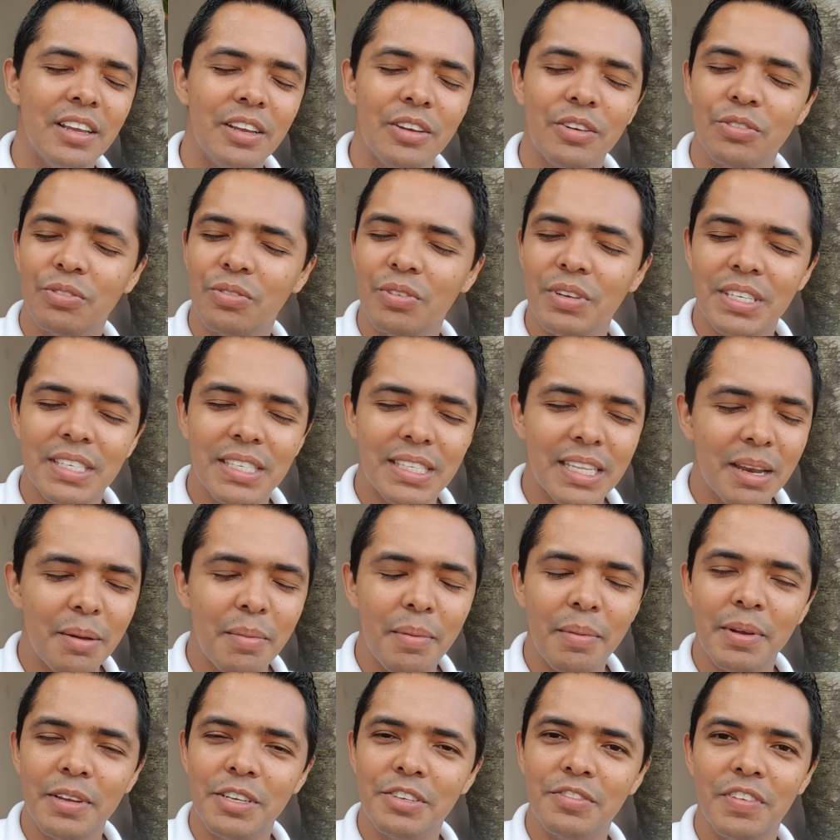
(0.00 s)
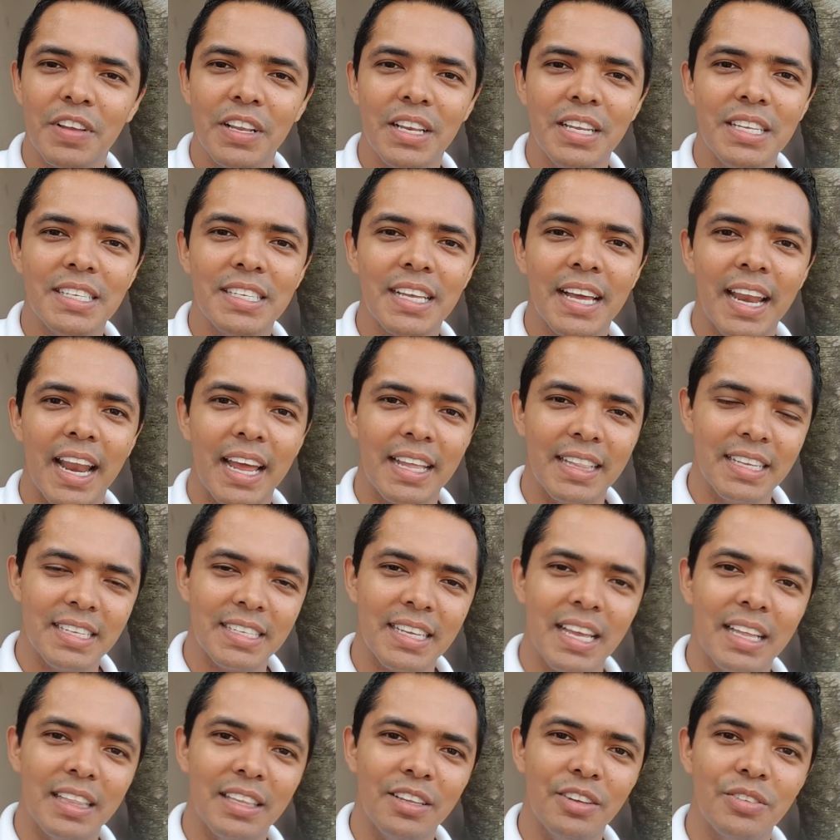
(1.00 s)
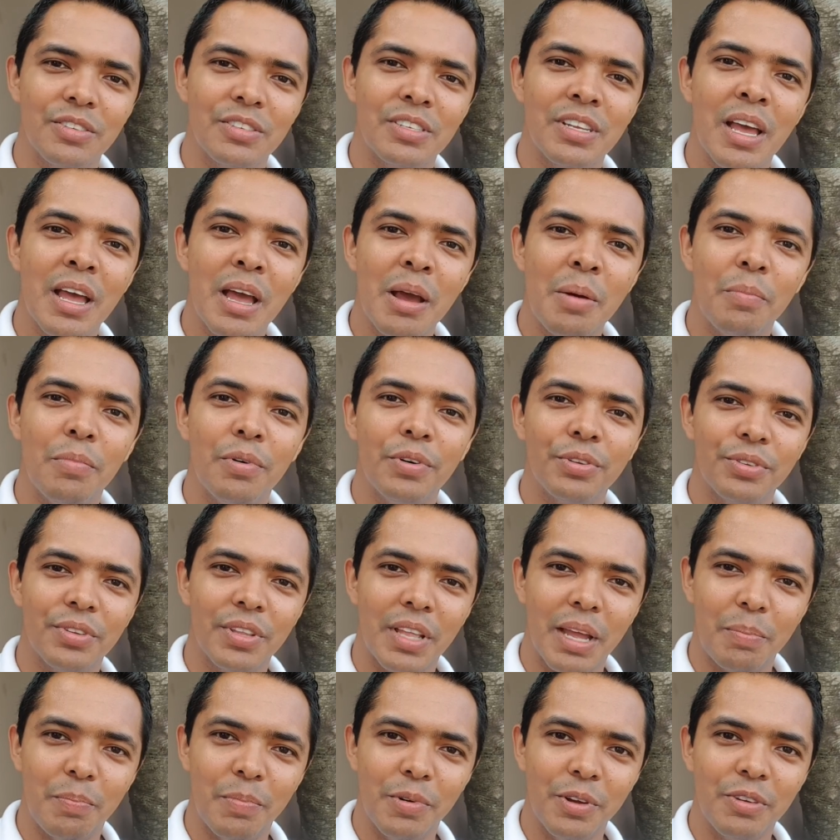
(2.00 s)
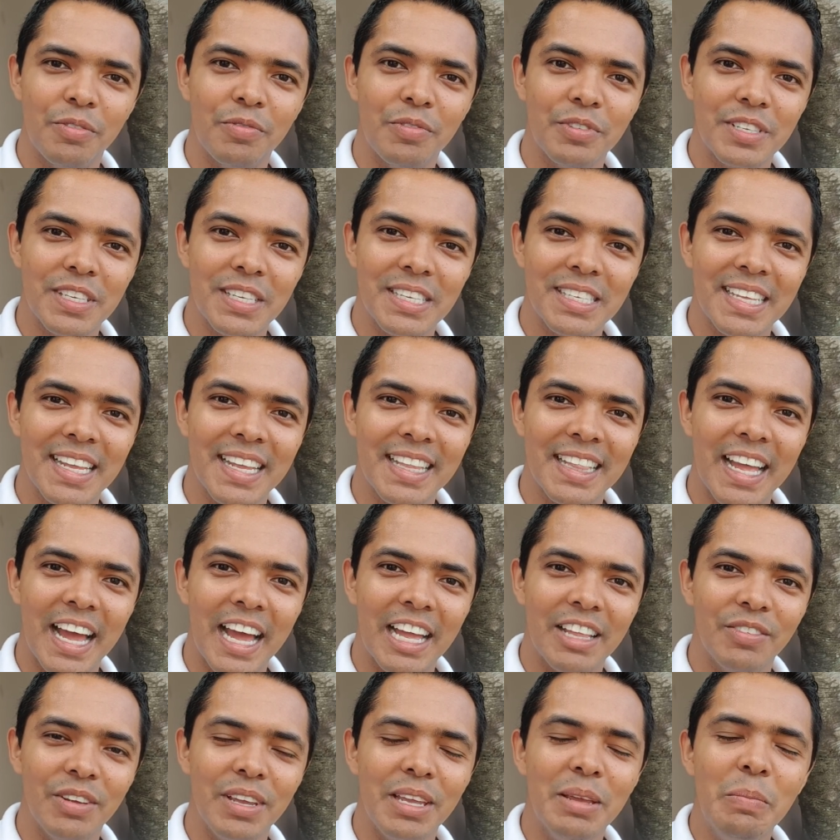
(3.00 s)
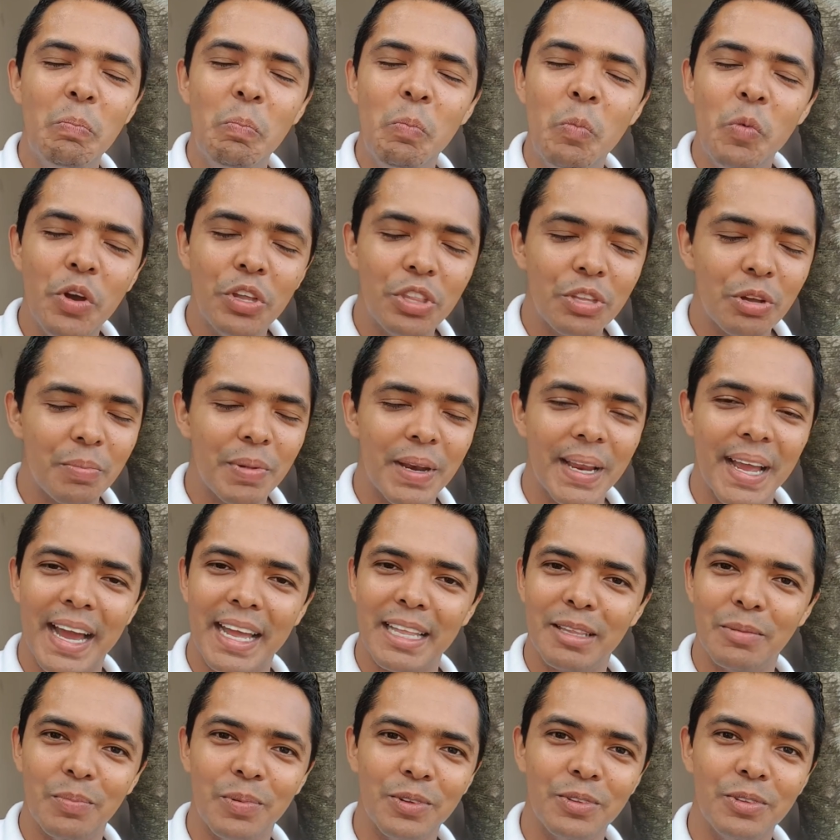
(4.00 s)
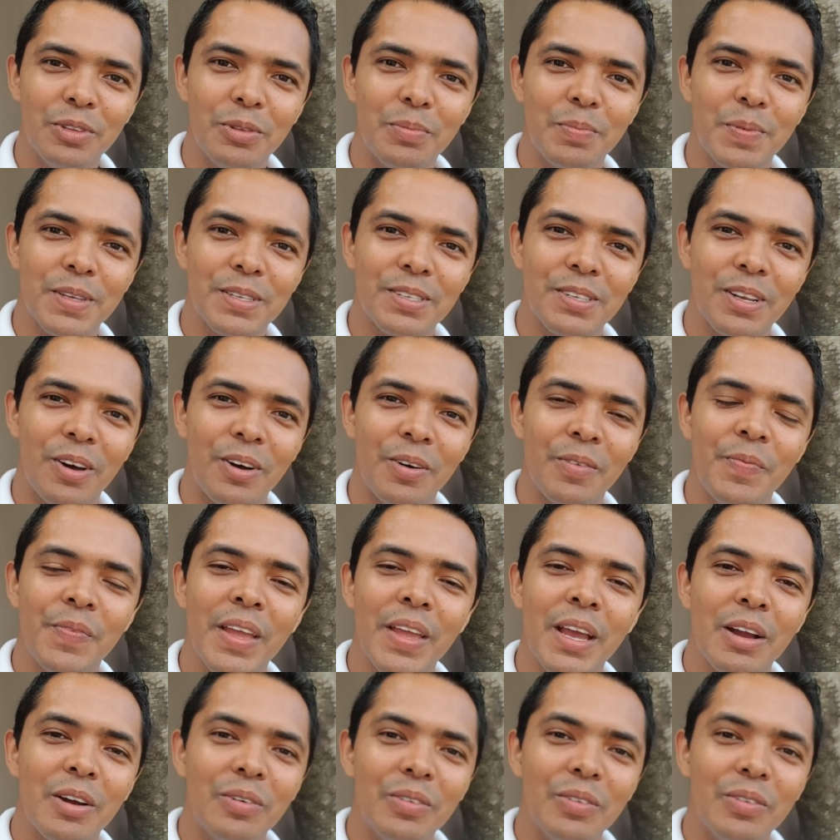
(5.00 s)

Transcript: Eu estou extremamente feliz, agradeço a Deus por todo o apoio que vocês têm dado aí. Muito obrigado por tudo, pessoal.